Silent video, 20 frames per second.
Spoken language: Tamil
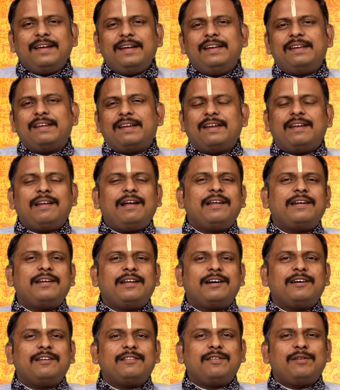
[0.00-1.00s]
இன்றைய நாளை
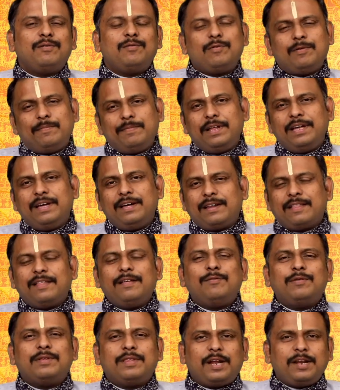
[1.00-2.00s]
நகர்த்தணும் அப்படிங்கிறத
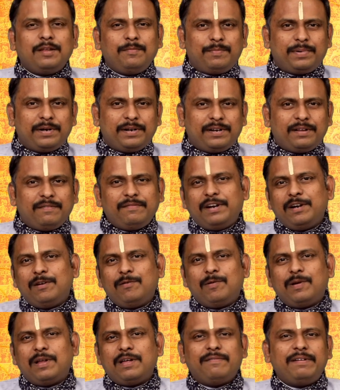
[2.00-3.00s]
ஒரு தனிப்பட்ட
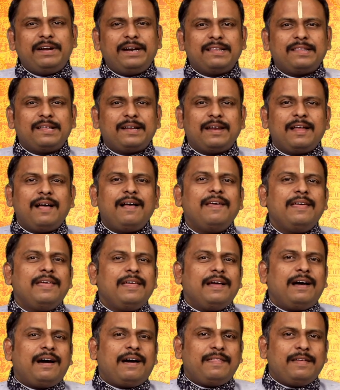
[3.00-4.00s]
வேண்டுகோளாகவே எடுத்துக்கலாம்
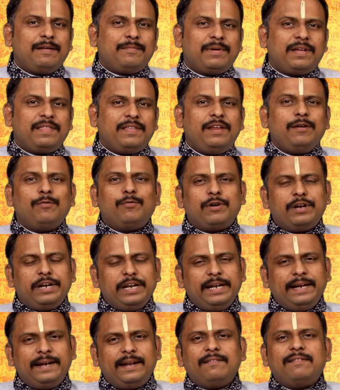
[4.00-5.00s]
அதே மாதிரி ஒரு
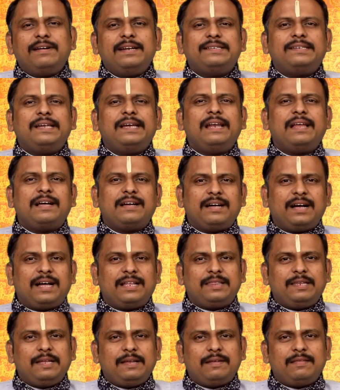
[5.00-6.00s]
நீண்ட வரிசையில்
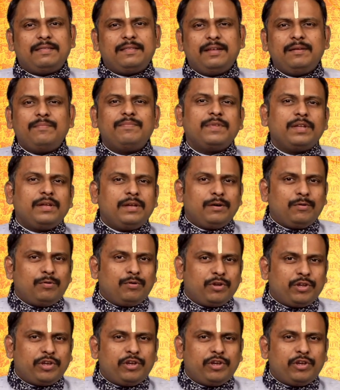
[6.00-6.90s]
காத்திருந்து ஒரு